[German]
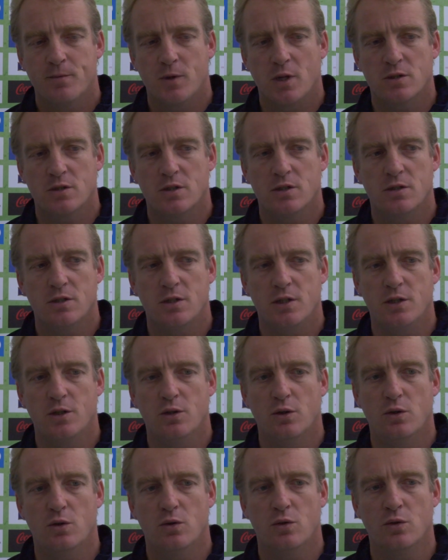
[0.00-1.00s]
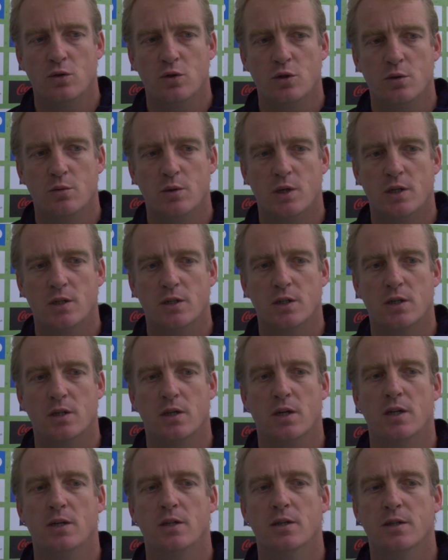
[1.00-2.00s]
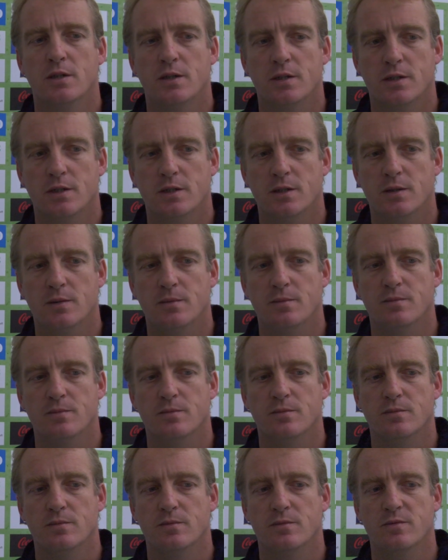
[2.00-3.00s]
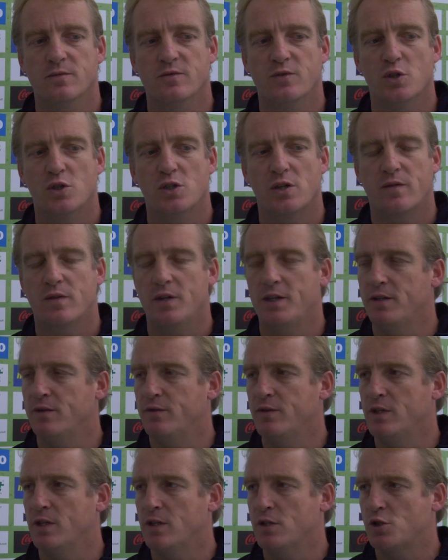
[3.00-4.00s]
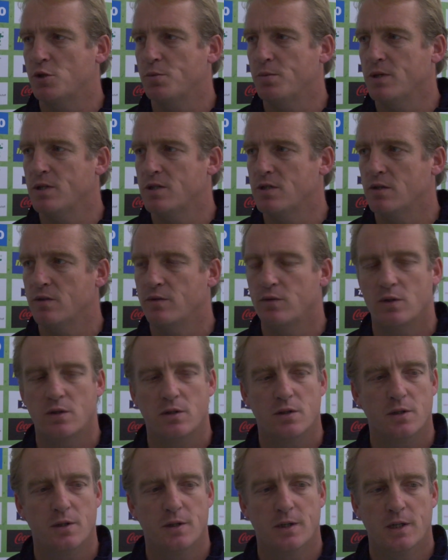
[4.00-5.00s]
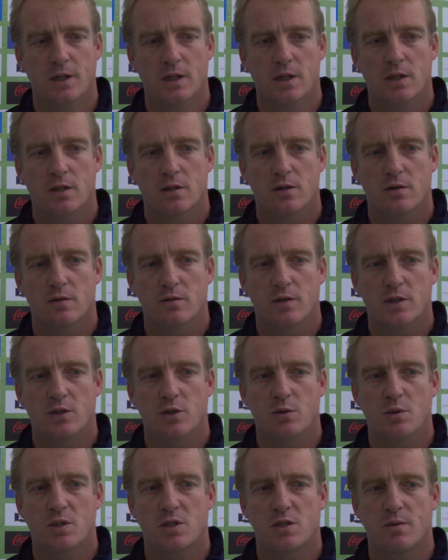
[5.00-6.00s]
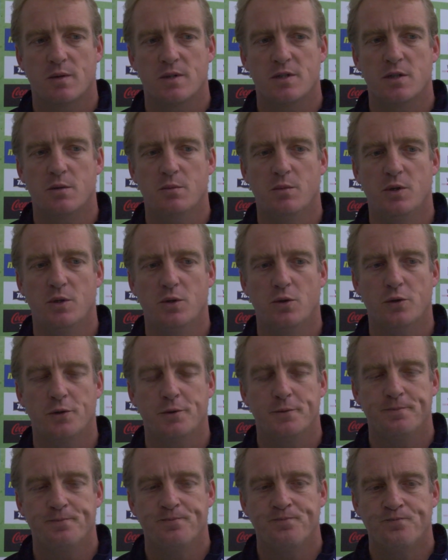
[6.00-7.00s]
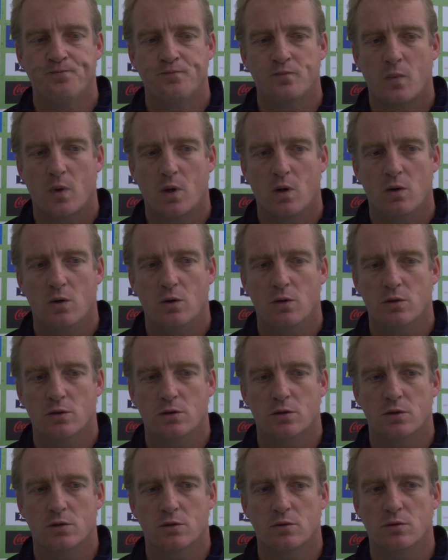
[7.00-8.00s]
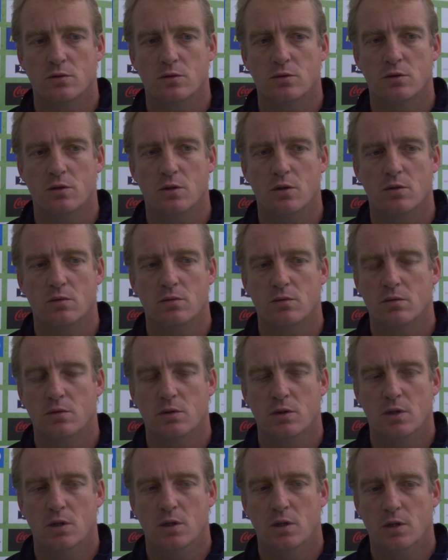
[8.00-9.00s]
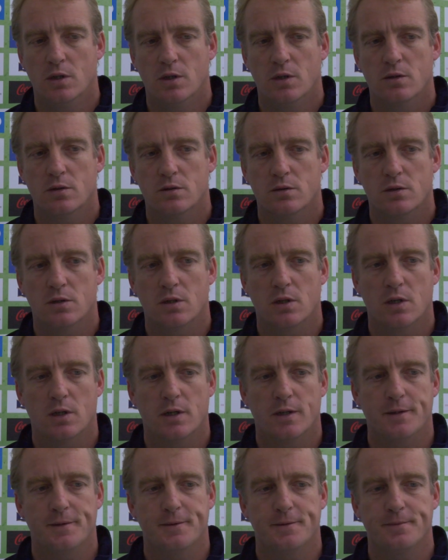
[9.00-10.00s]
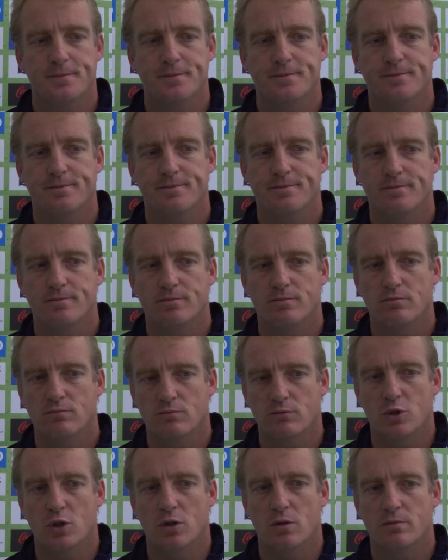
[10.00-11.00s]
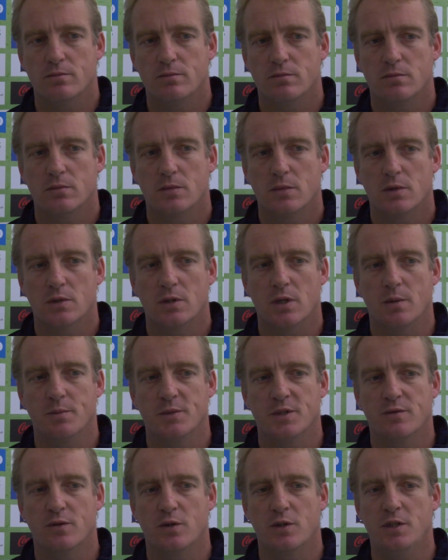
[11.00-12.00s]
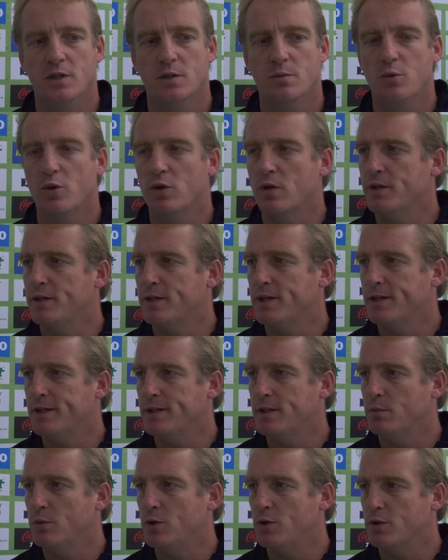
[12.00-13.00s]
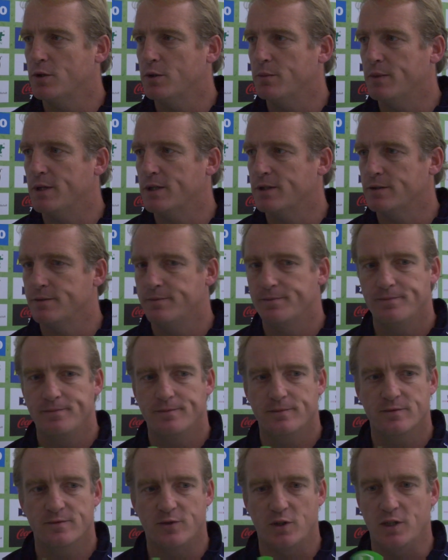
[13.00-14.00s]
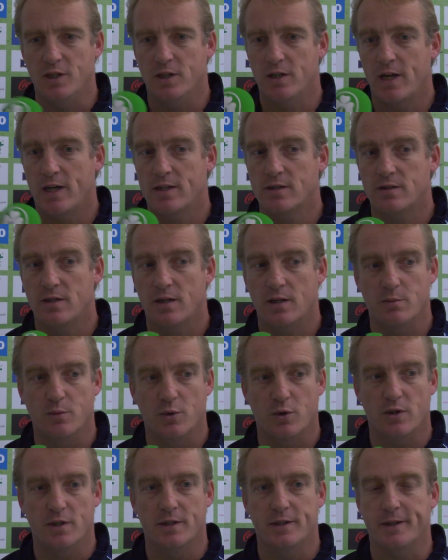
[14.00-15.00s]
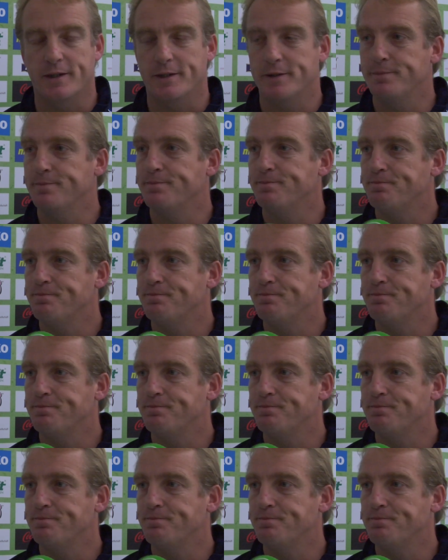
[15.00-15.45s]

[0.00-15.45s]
Das ist ihnen gelungen über eine kleine ähm, wirtschaftliche Finanzspritze von weit über 20 Millionen. Und, und ja, da, ja, da haben sie von ihren Möglichkeiten Gebrauch gemacht, von ihren externen Möglichkeiten.